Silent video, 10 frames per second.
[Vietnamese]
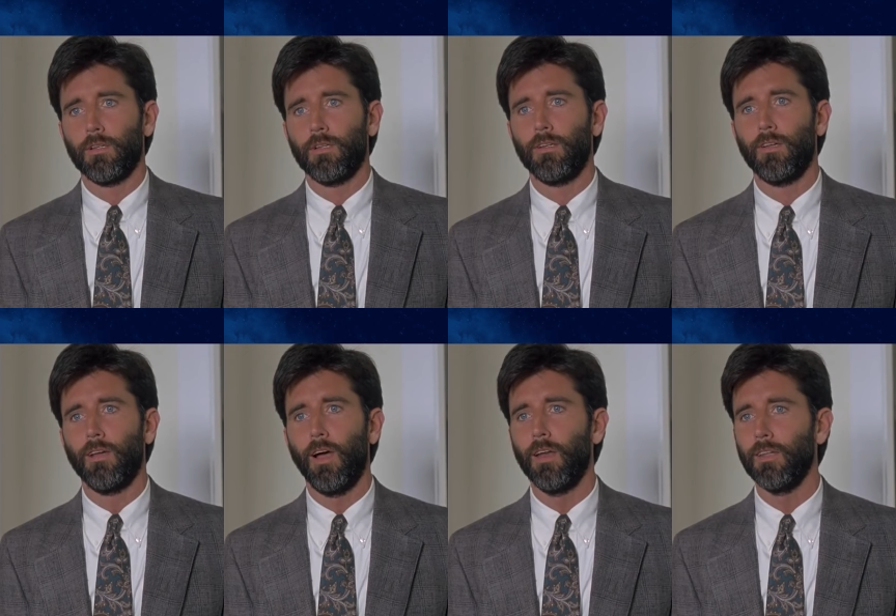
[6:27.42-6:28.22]
Michael
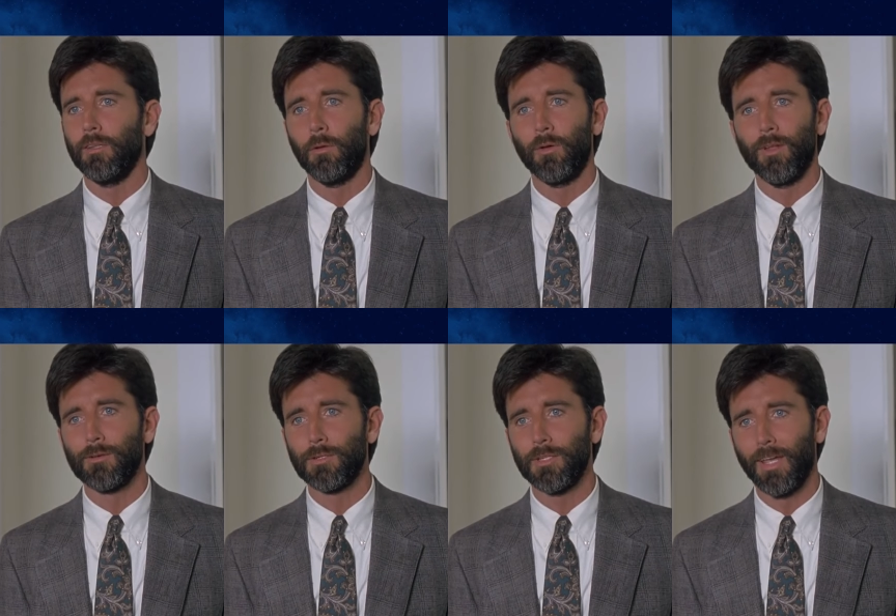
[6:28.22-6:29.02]
không hiểu chuyện gì
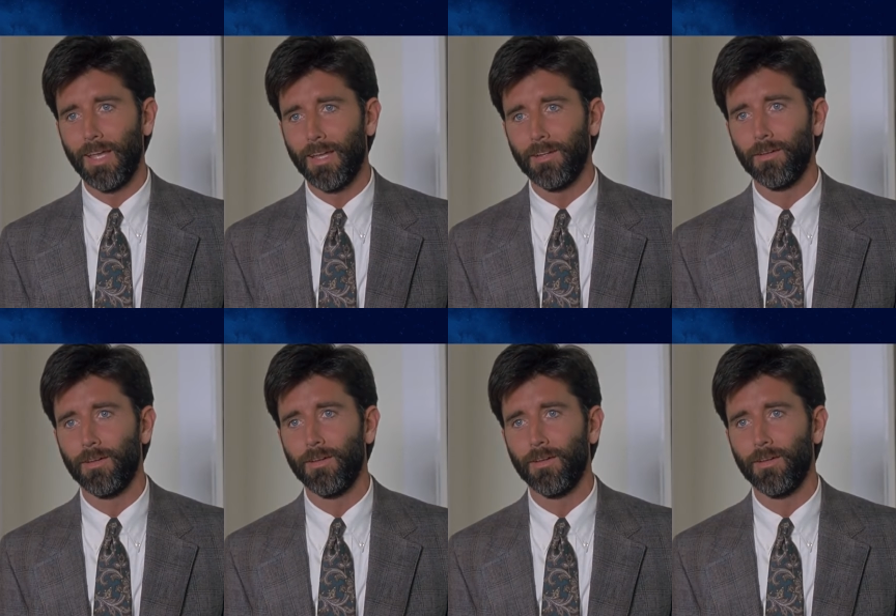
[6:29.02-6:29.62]
bảo vợ bình tĩnh,